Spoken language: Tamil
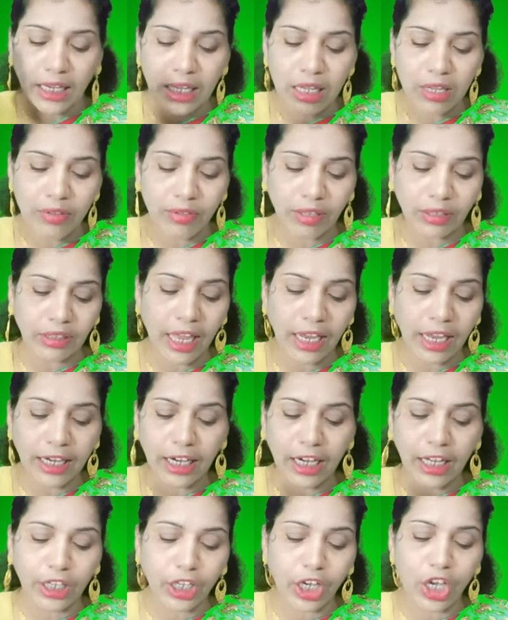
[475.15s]
நீ வந்து
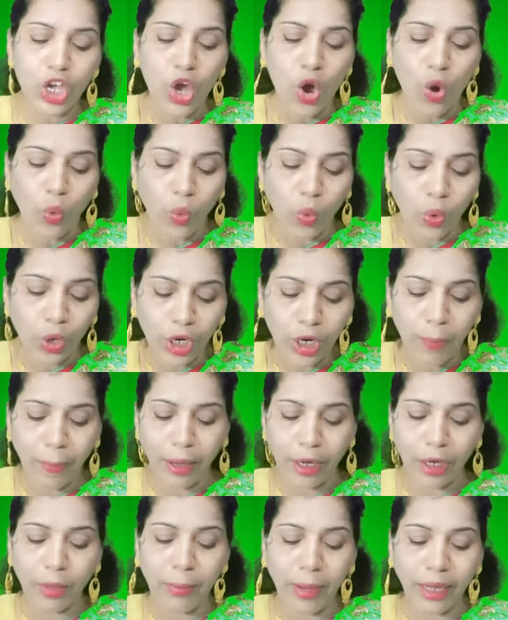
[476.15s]
எங்களுக்கு உண்டு
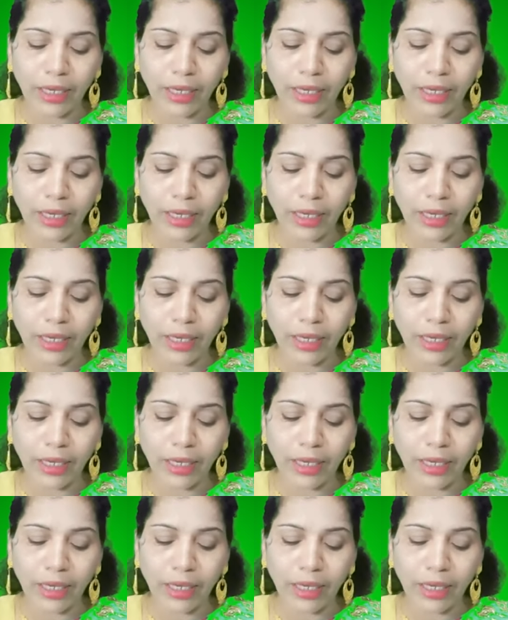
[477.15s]
பண்ணும்